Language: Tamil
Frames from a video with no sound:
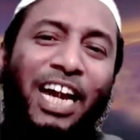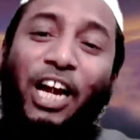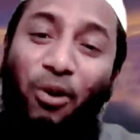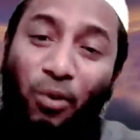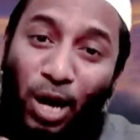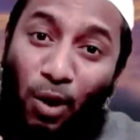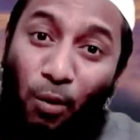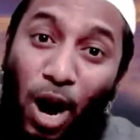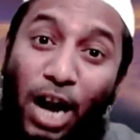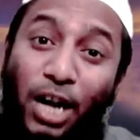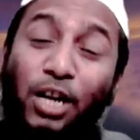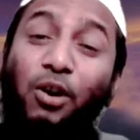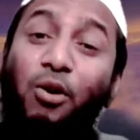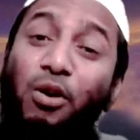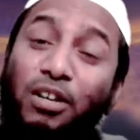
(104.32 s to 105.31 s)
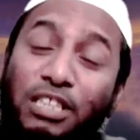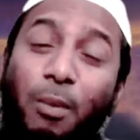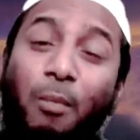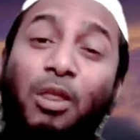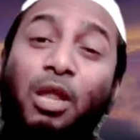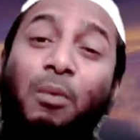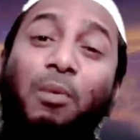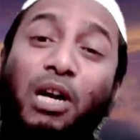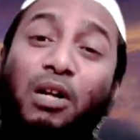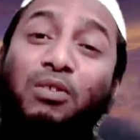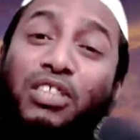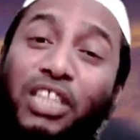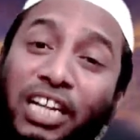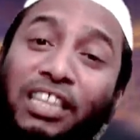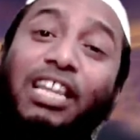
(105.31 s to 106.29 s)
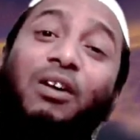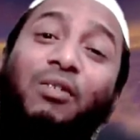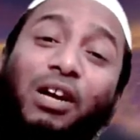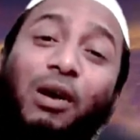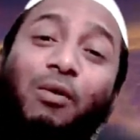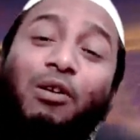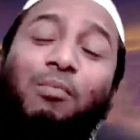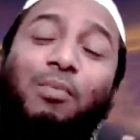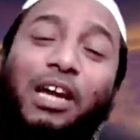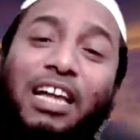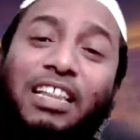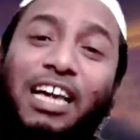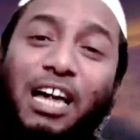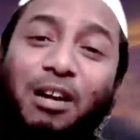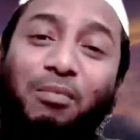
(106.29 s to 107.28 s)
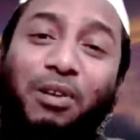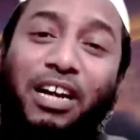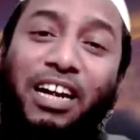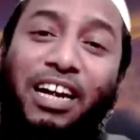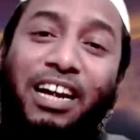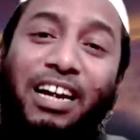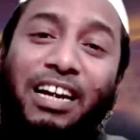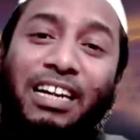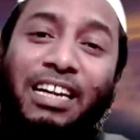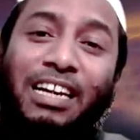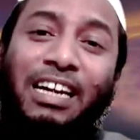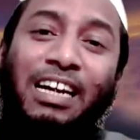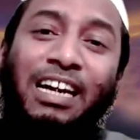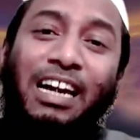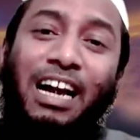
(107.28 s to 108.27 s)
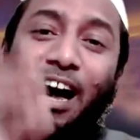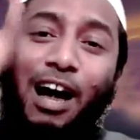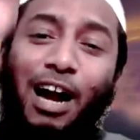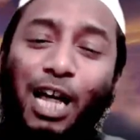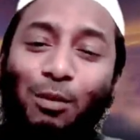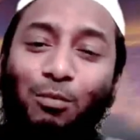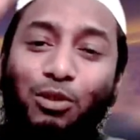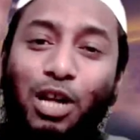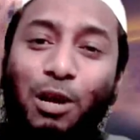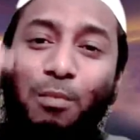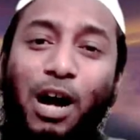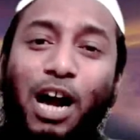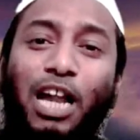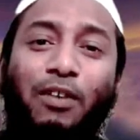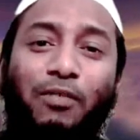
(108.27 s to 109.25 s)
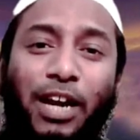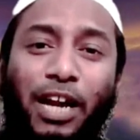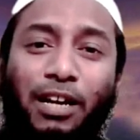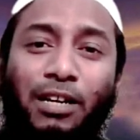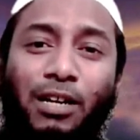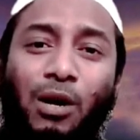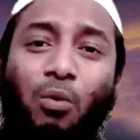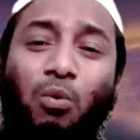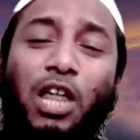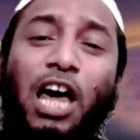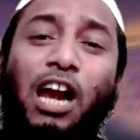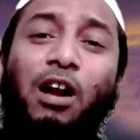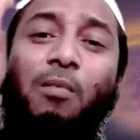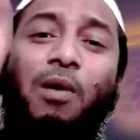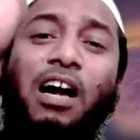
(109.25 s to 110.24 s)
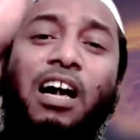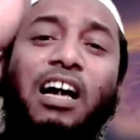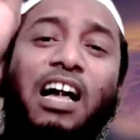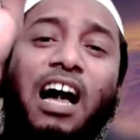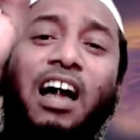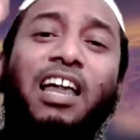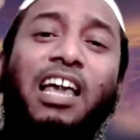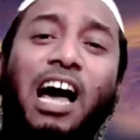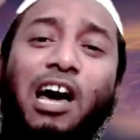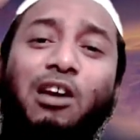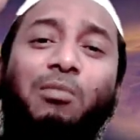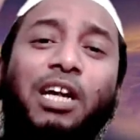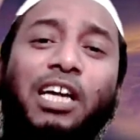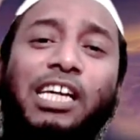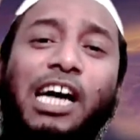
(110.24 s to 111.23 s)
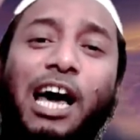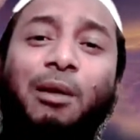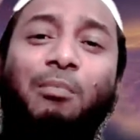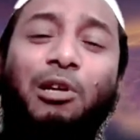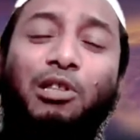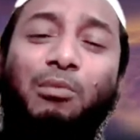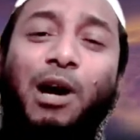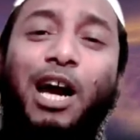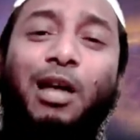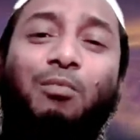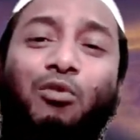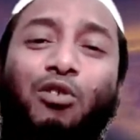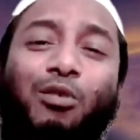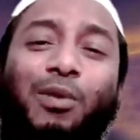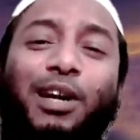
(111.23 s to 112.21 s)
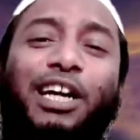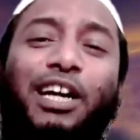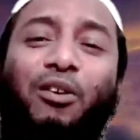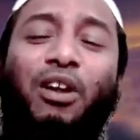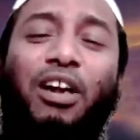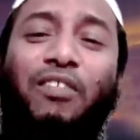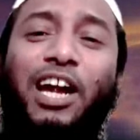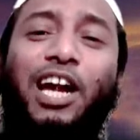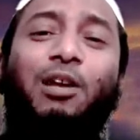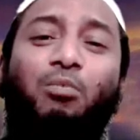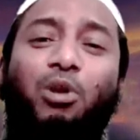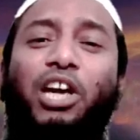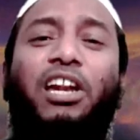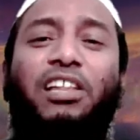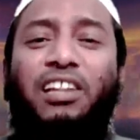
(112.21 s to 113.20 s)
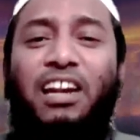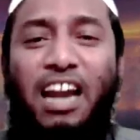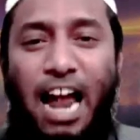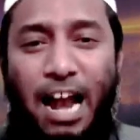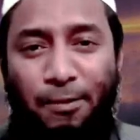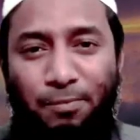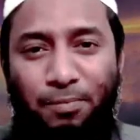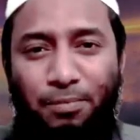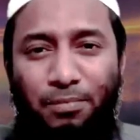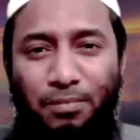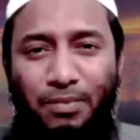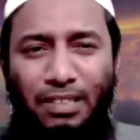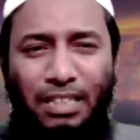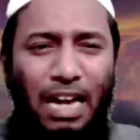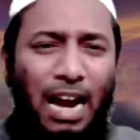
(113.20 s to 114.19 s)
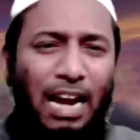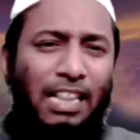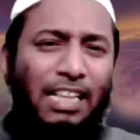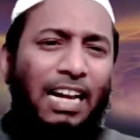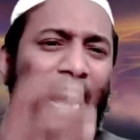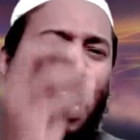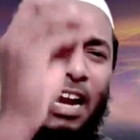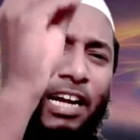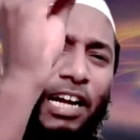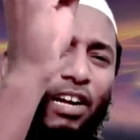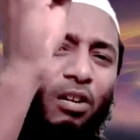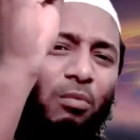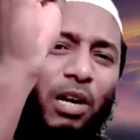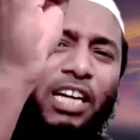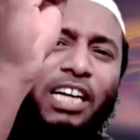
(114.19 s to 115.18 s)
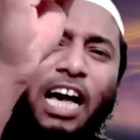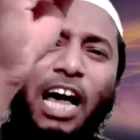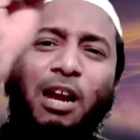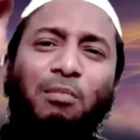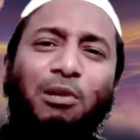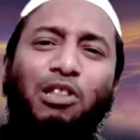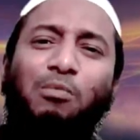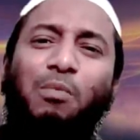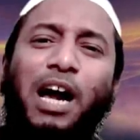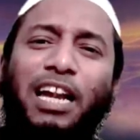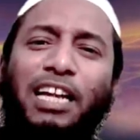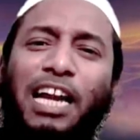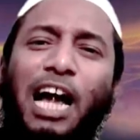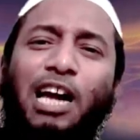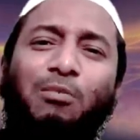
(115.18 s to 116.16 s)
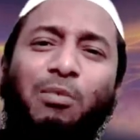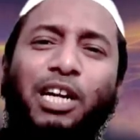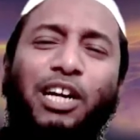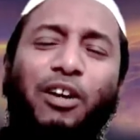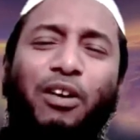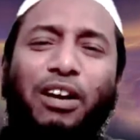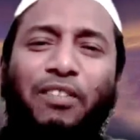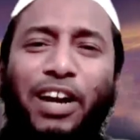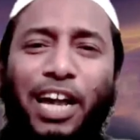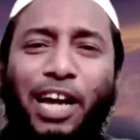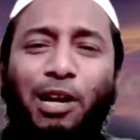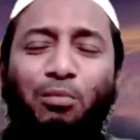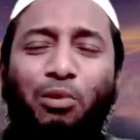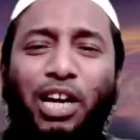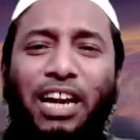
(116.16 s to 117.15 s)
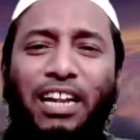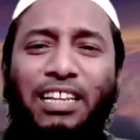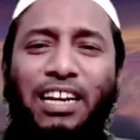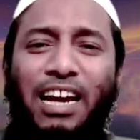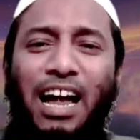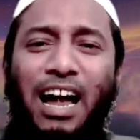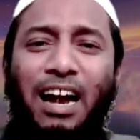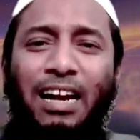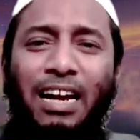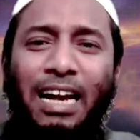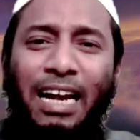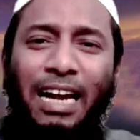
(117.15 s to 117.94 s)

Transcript: என்னுடைய வாழ்க்கையோடு சம்பந்தப்பட்ட விஷயத்தில் அவருக்கு எவ்வளவு பெரிய அதிகாரம் இருக்கு காலை முதல் மாலை வரை உதாரணமாக காலை ஆறு மணிக்கு ஆரம்பித்து மாலை மூன்று மணிக்கு என்னுடைய வேலை முடிகிறது என்றால் அல்லது காலை எட்டு மணிக்கு ஆரம்பித்து மாலை நாலு மணிக்கு என்னுடைய வேலைகள் முடிகிறது என்றால்